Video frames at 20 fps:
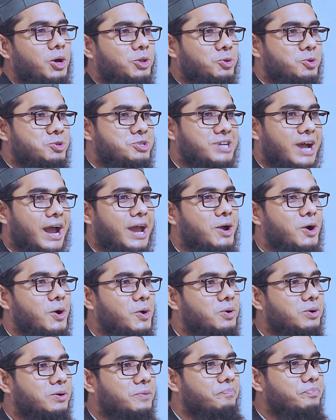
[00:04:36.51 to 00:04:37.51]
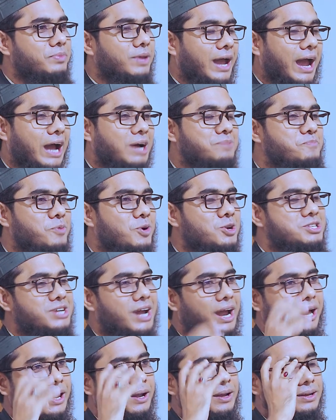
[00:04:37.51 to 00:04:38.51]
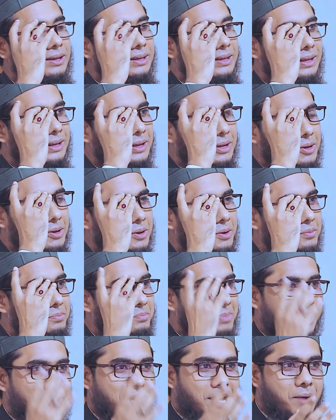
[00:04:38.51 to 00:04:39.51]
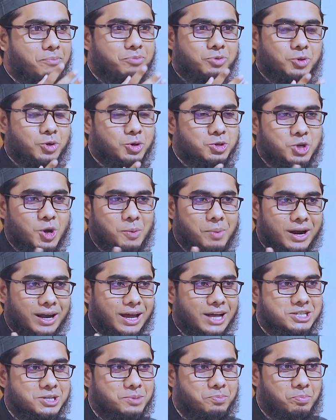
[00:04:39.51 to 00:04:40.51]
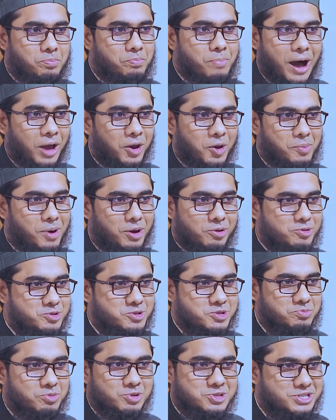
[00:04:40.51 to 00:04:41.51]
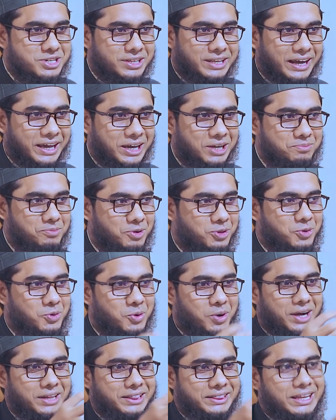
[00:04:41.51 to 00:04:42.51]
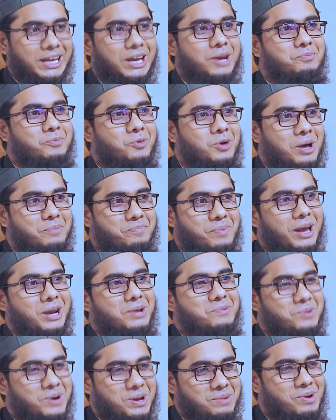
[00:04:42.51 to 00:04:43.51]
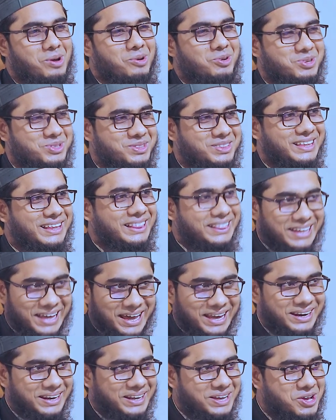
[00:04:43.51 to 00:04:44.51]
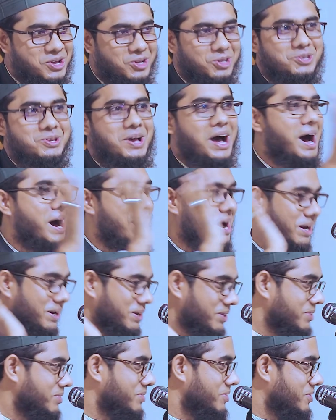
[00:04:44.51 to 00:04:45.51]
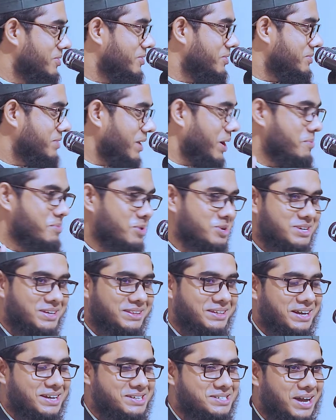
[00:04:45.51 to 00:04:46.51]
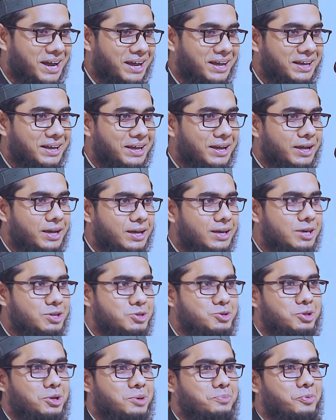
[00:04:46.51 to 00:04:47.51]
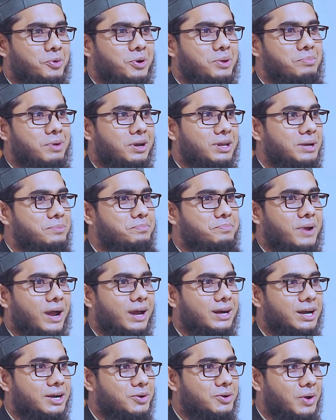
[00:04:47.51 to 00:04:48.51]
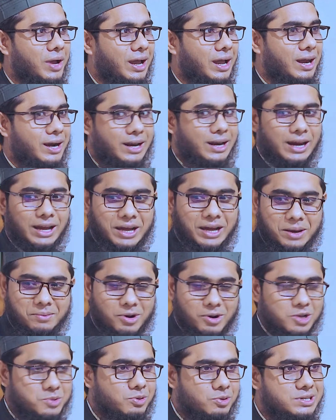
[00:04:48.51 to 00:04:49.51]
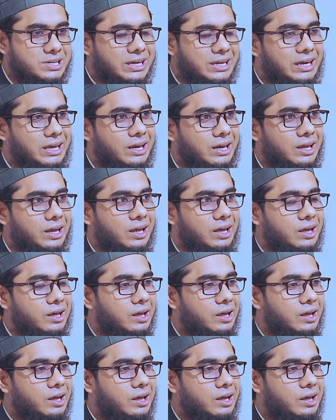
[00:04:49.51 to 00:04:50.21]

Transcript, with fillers: তো যাই হোক এক পর্যায়ে মারিয়াম তো সবার কাছে ভালো মানুষ মসজিদের খেদমত করেন তেল পোড়া পানি পোড়া মানুষ নেন আর টাকা পয়সা দিয়ে যায় কিছুদিন পরে মারিয়াম প্রেগনেন্ট হয়ে গেলেন এলাকার মানুষ বলছে কিরে রে